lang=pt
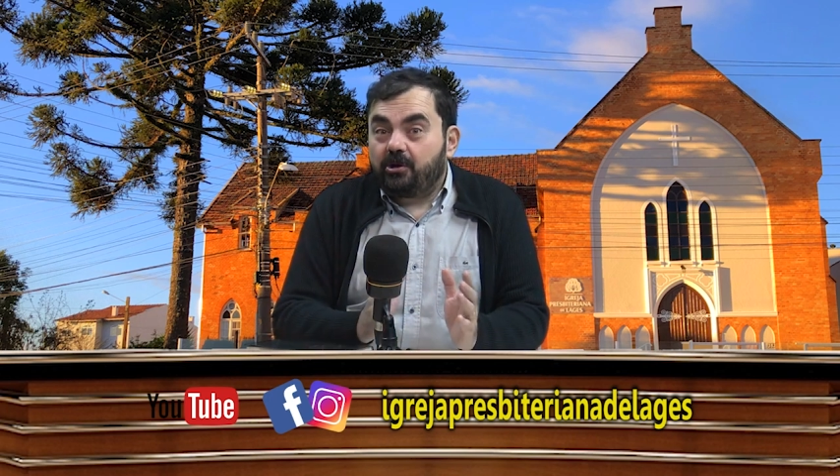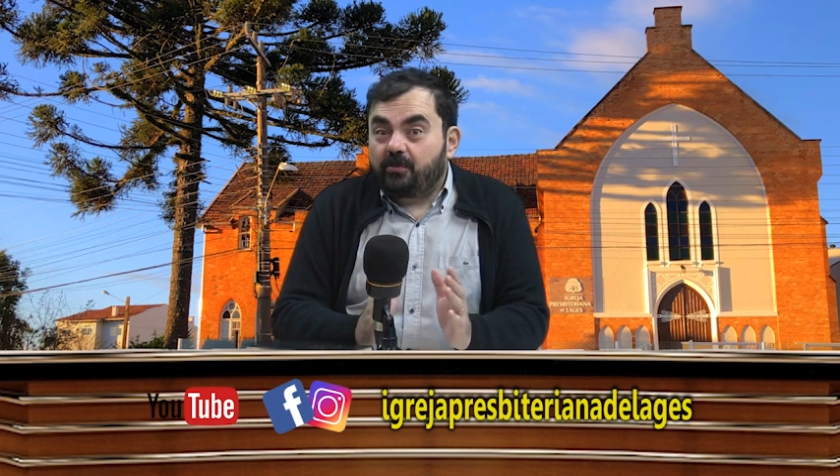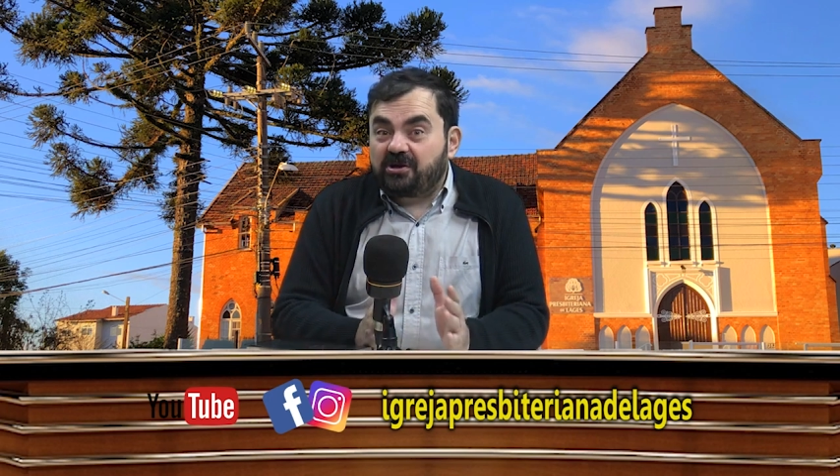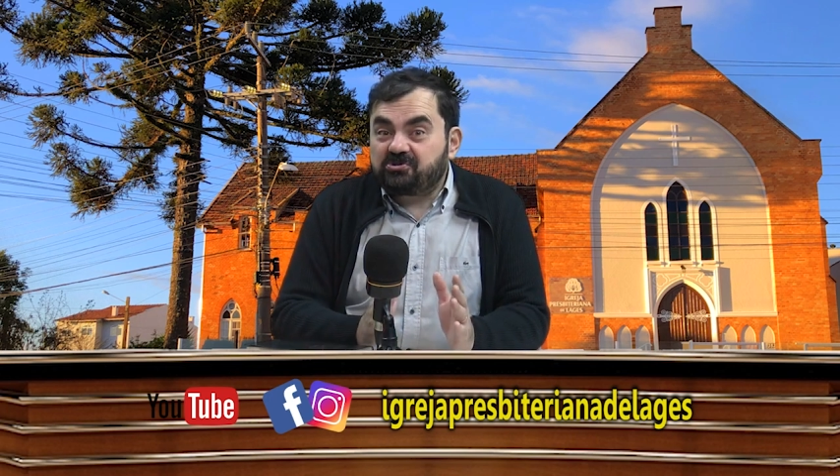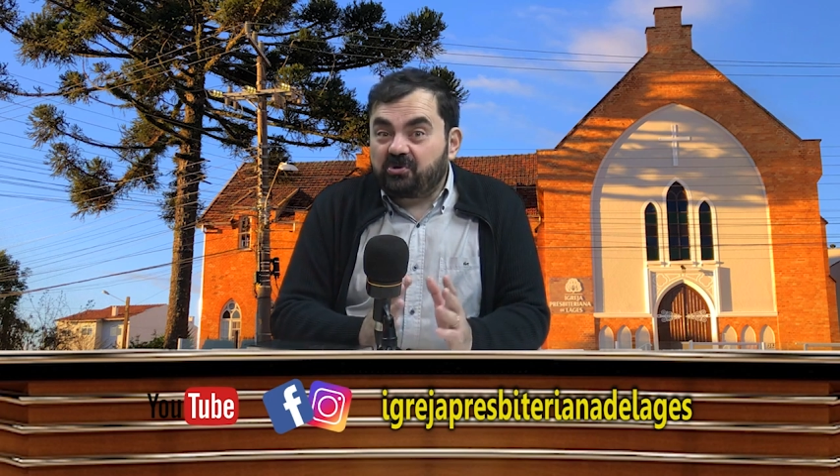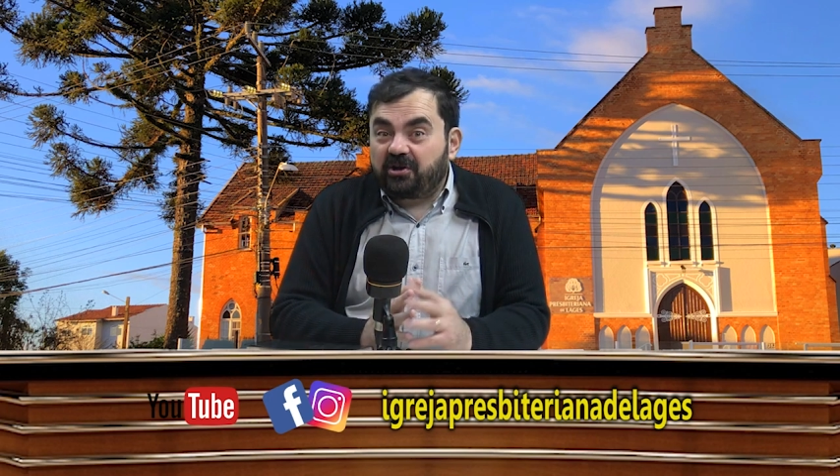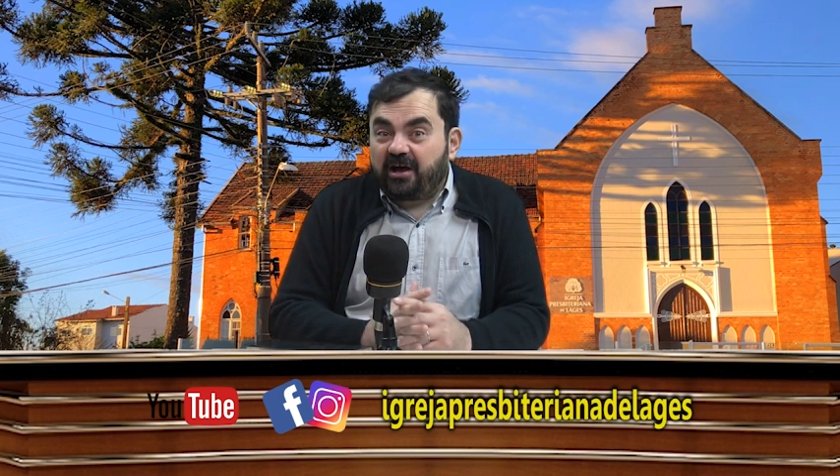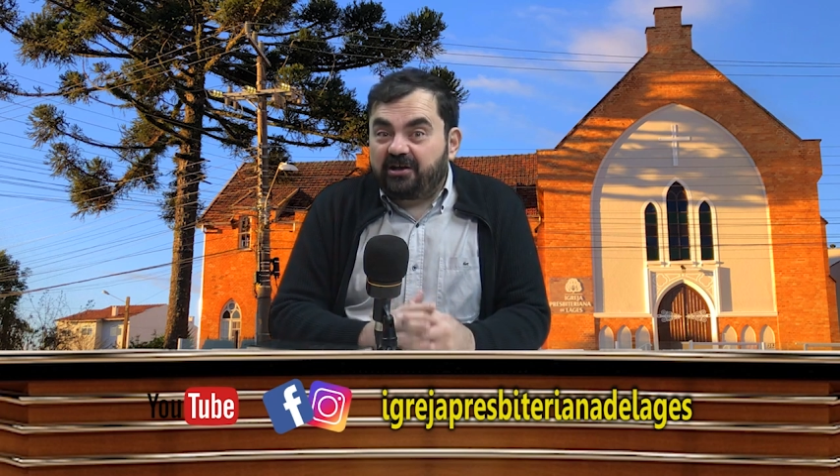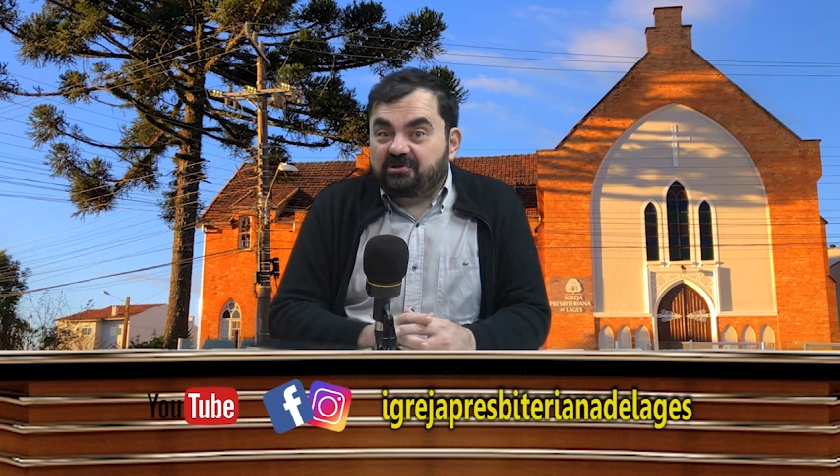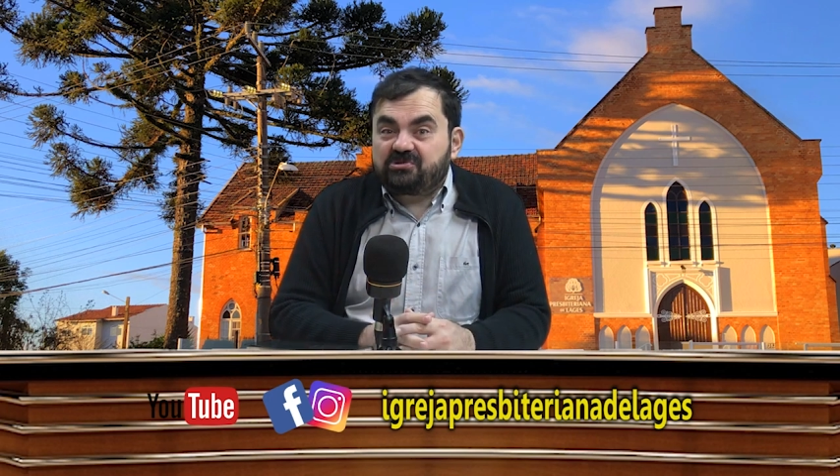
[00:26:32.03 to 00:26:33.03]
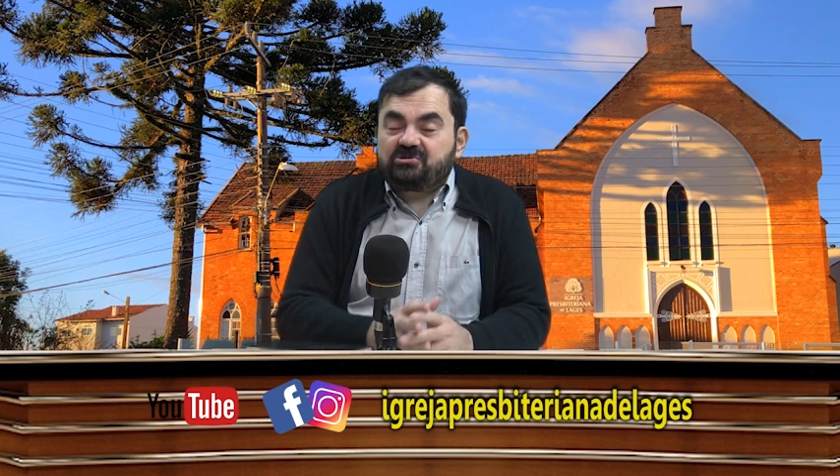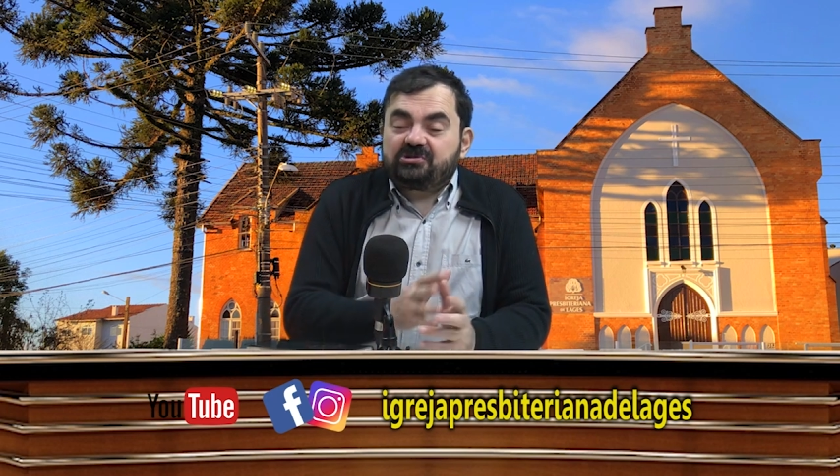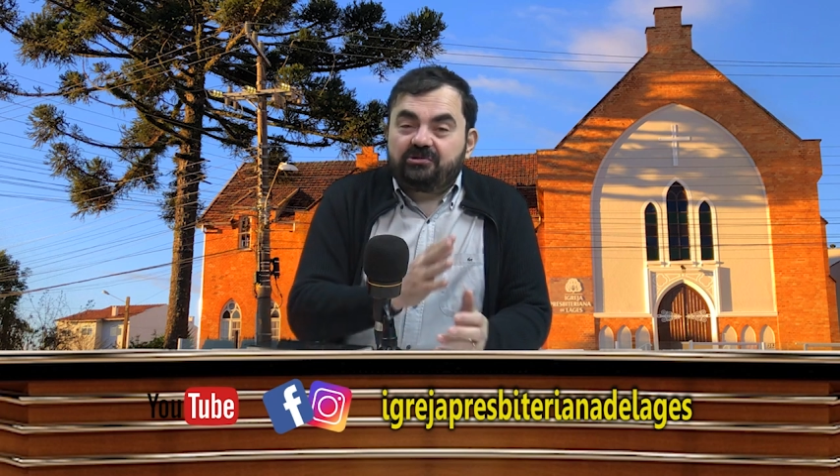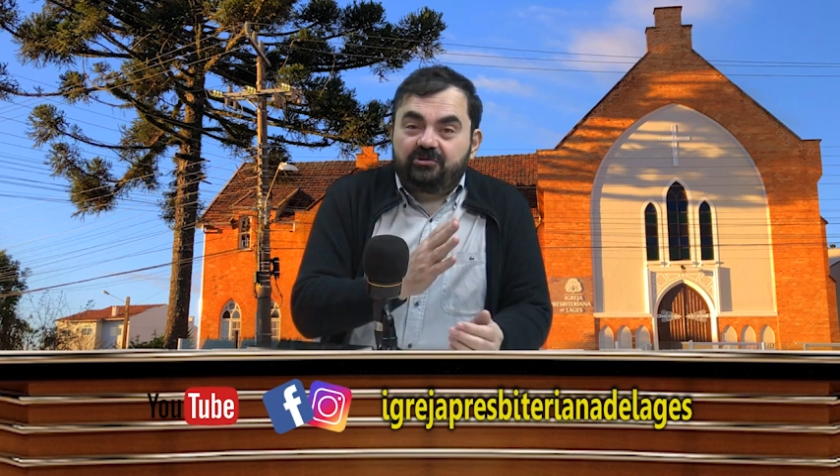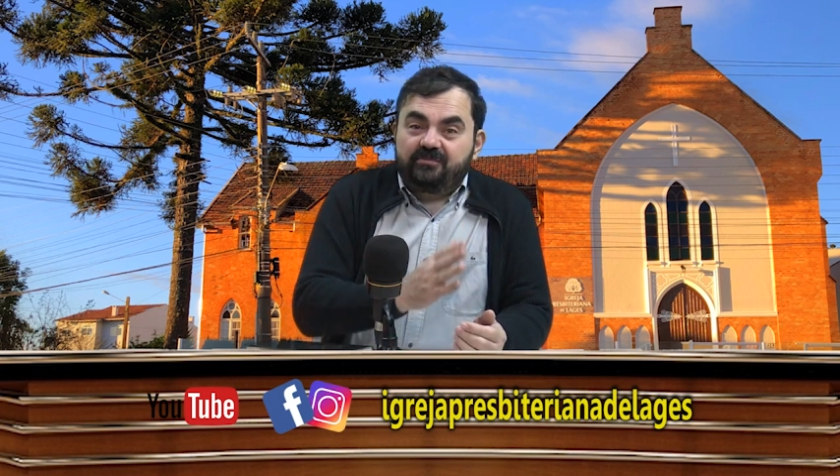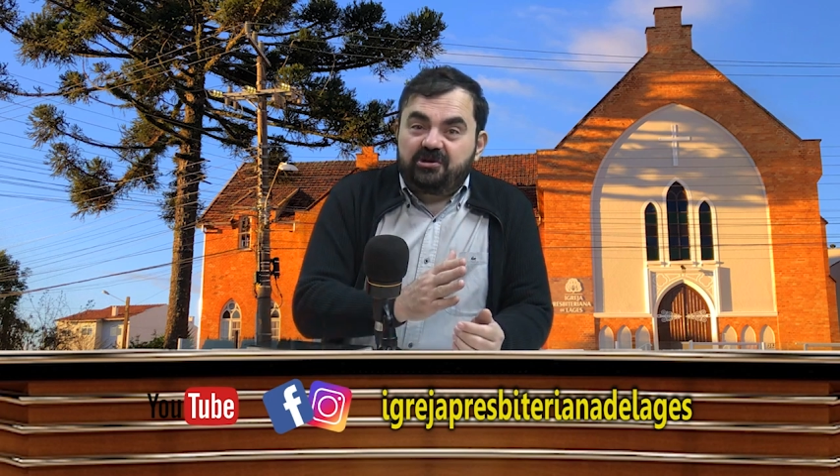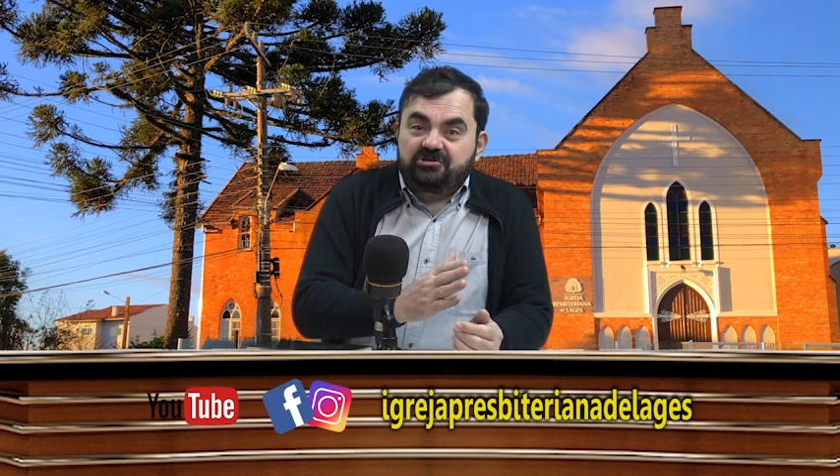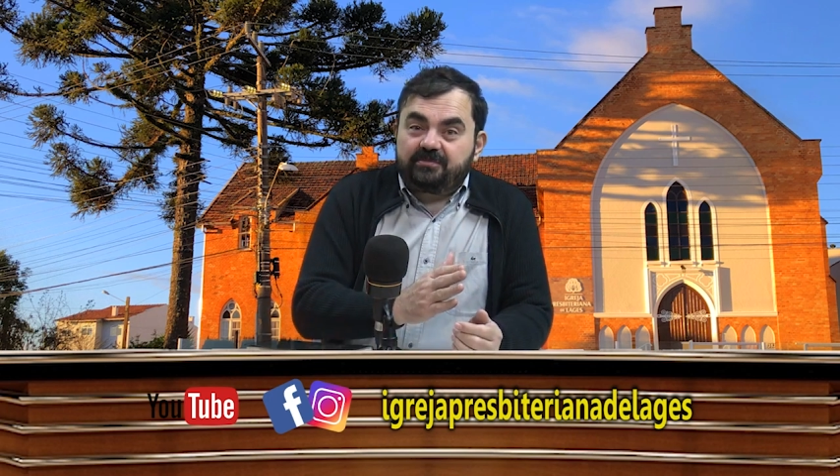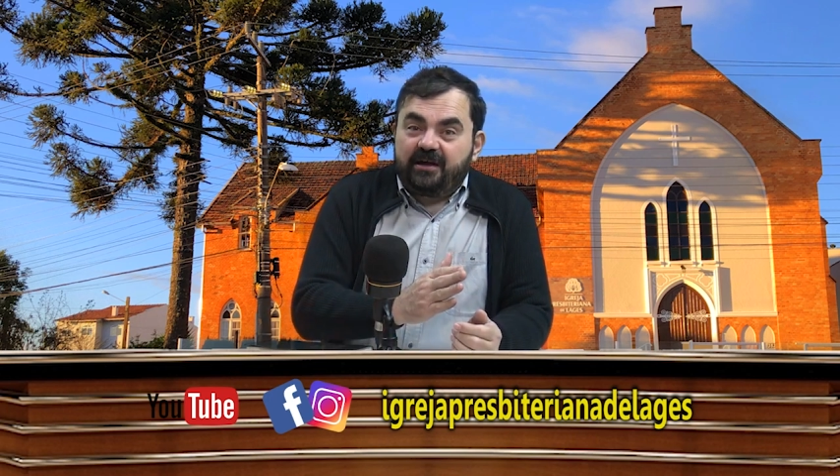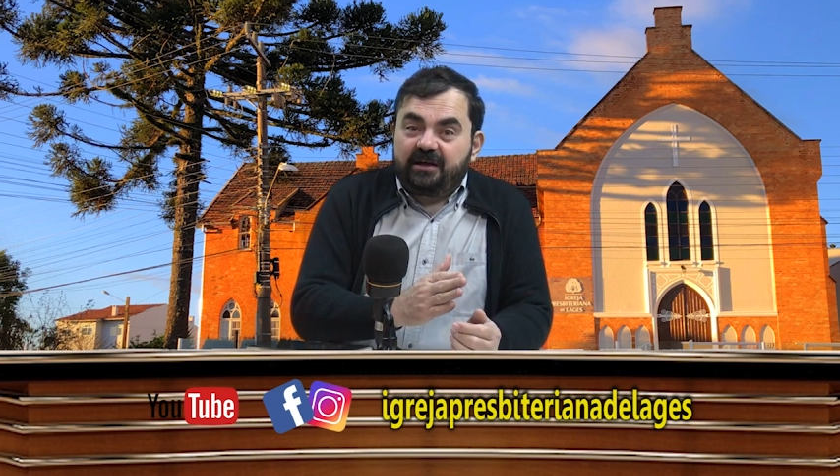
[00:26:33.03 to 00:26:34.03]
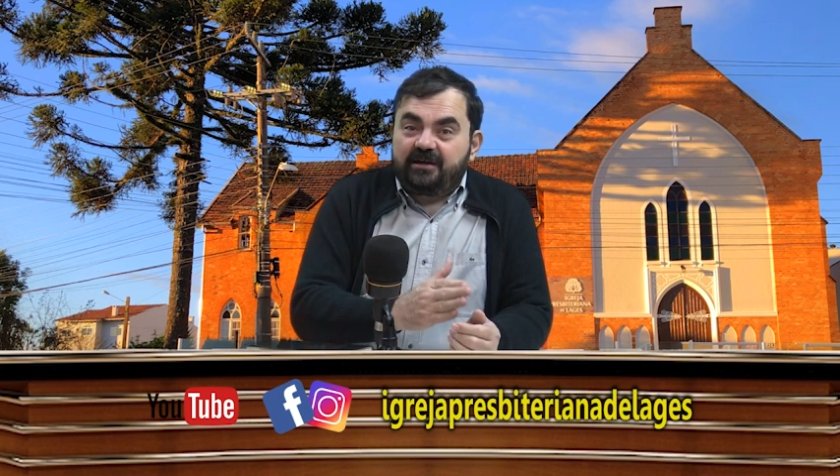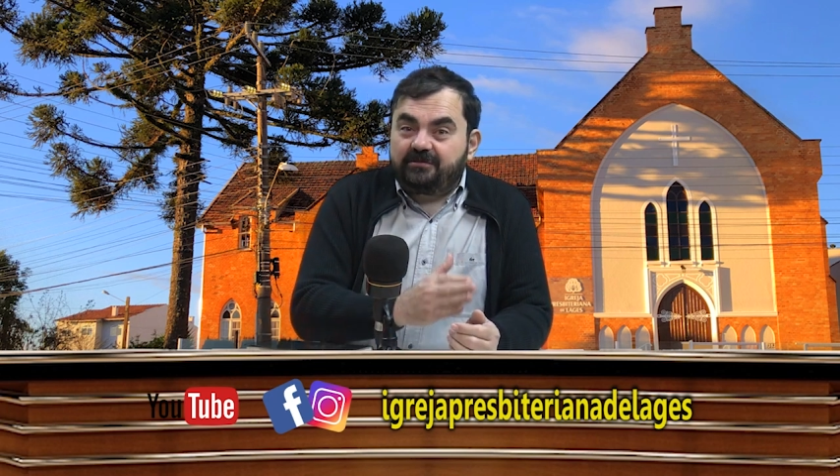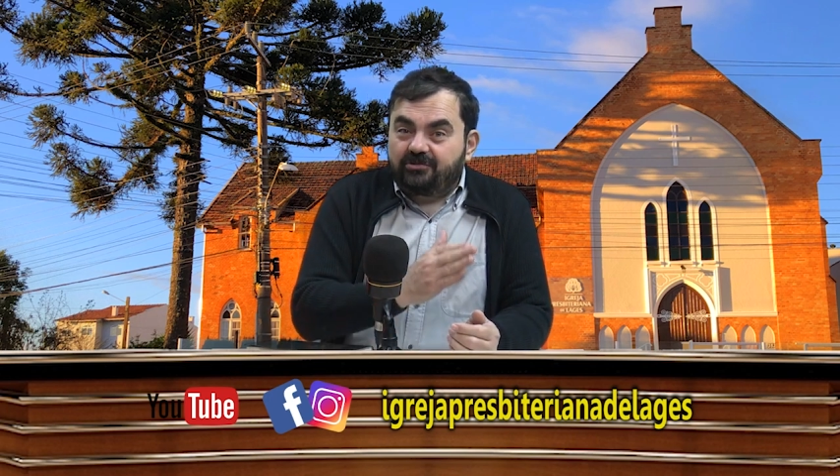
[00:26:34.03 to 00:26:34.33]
Quais os horários? Domingo de manhã,